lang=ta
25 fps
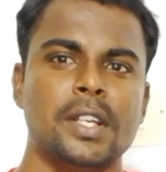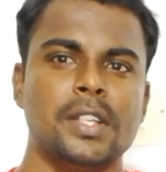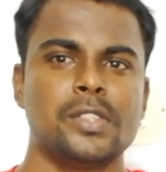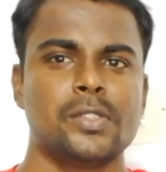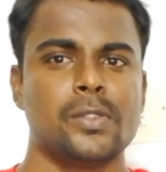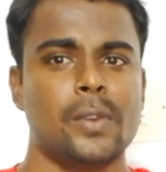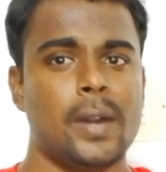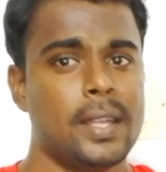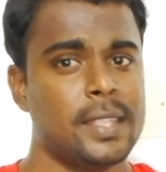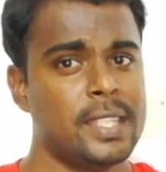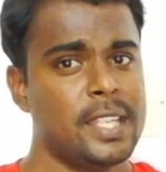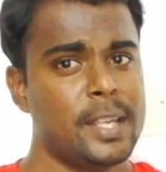ஸோ
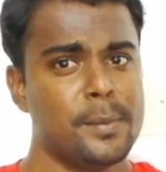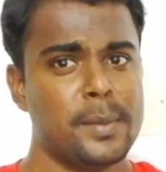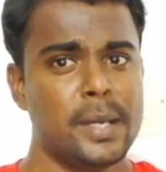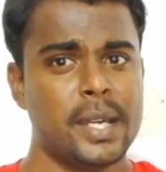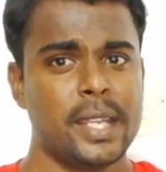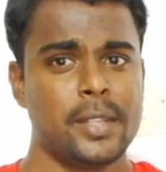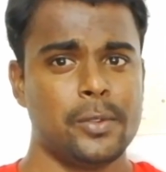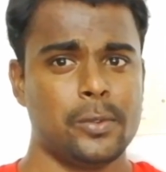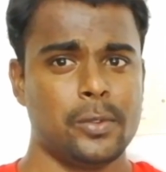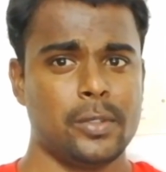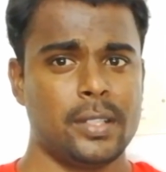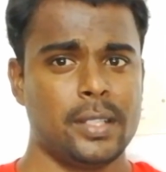அதே
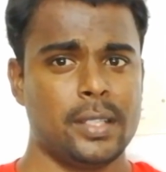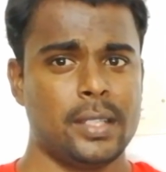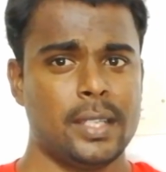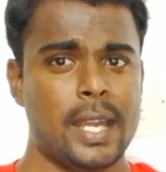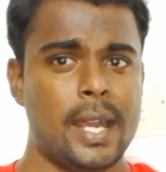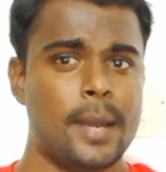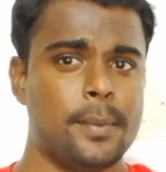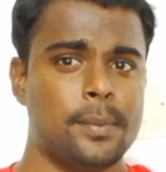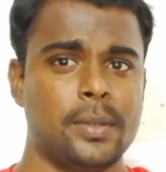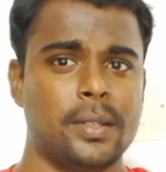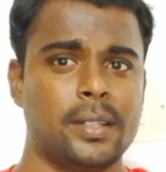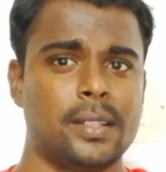மாதிரி ஒரு
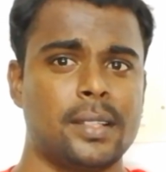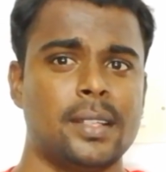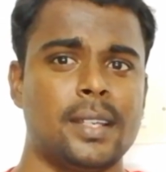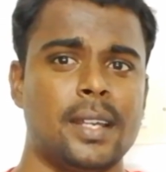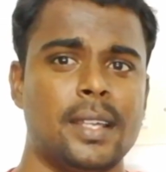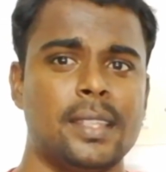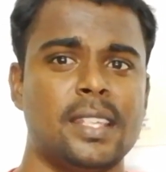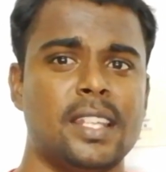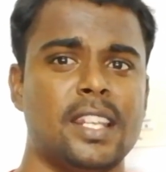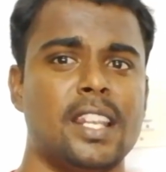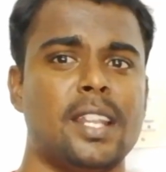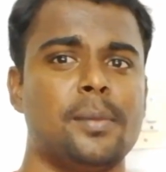ஆப் இருக்குது
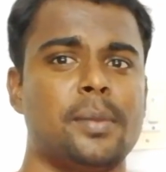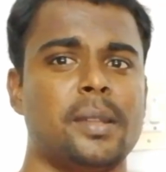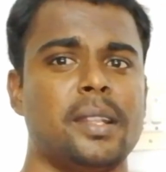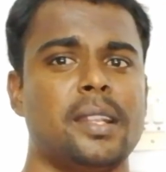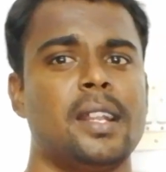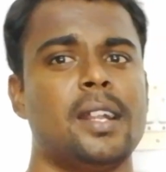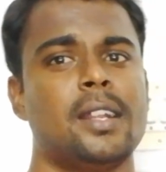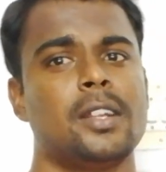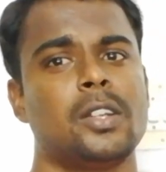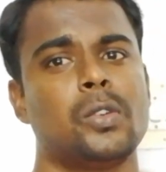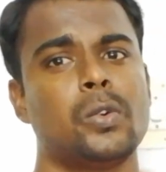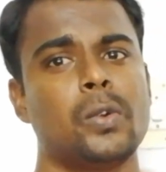அது என்ன
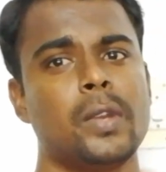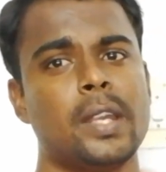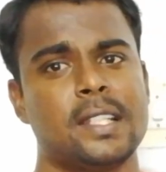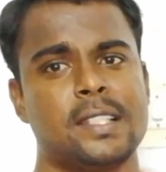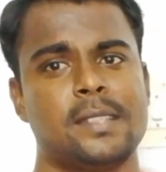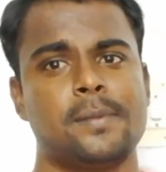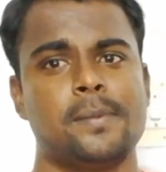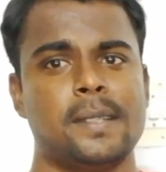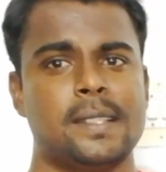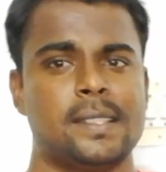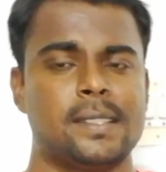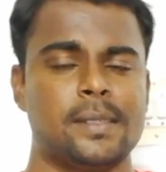அப்படின்னா டூயல்
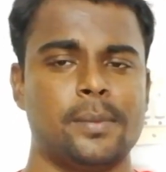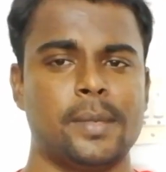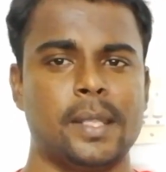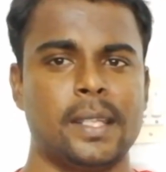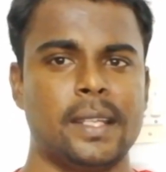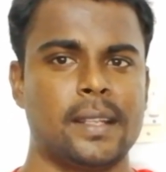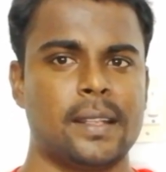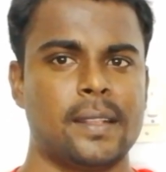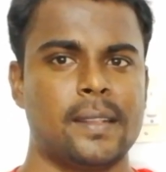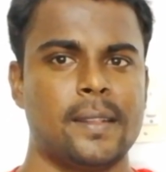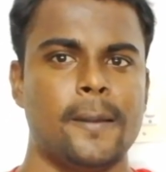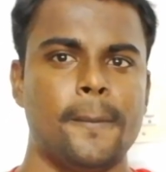ஸ்பேஸ்
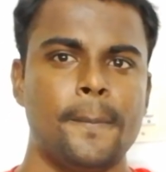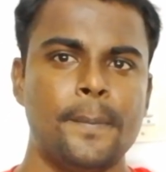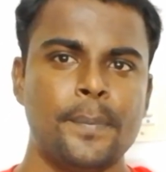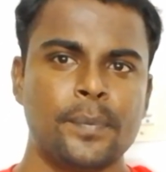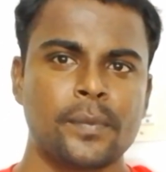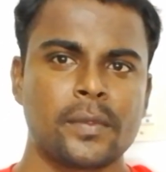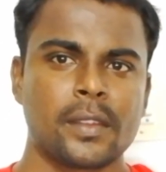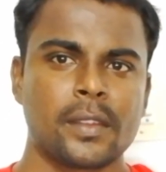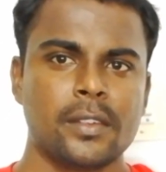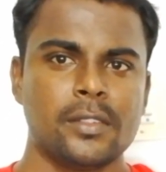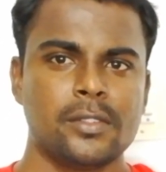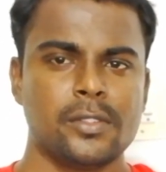அப்படிங்கிறது தான்
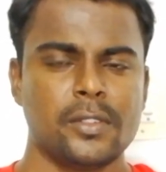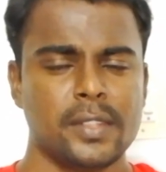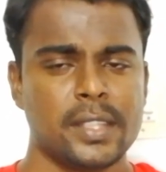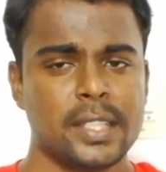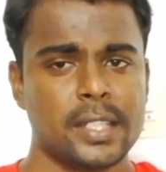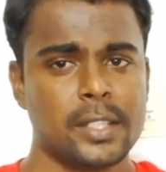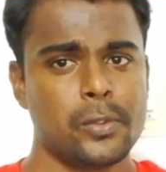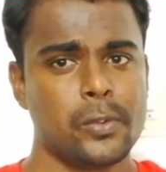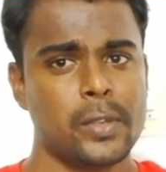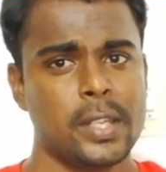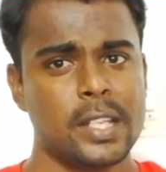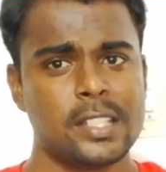ஸோ இந்த
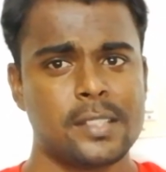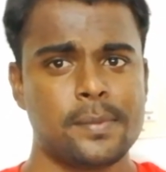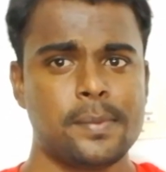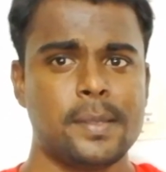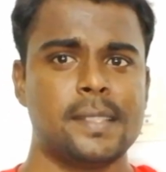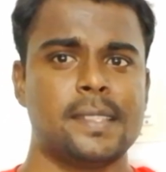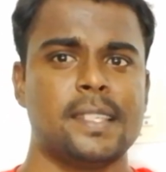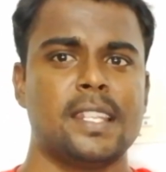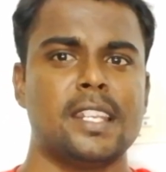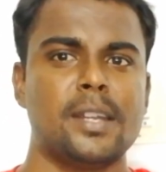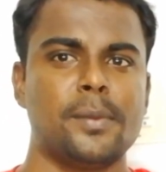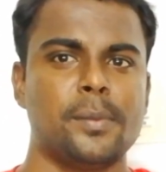டூயல்
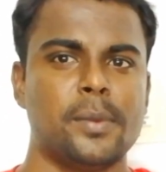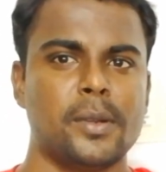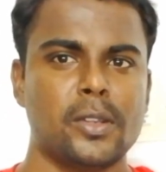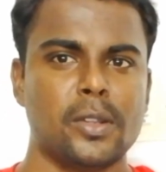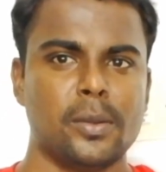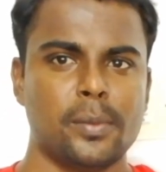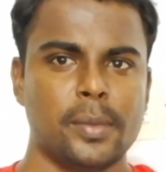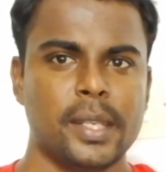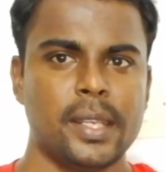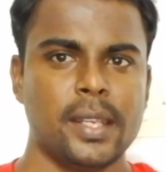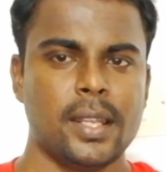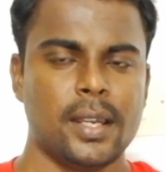ஸ்பேஸ் என்ன பண்ணும்
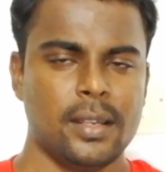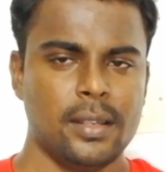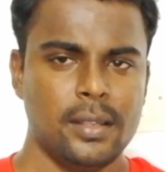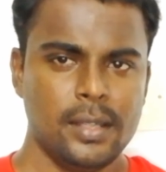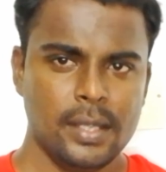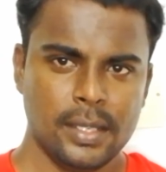அப்படின்னா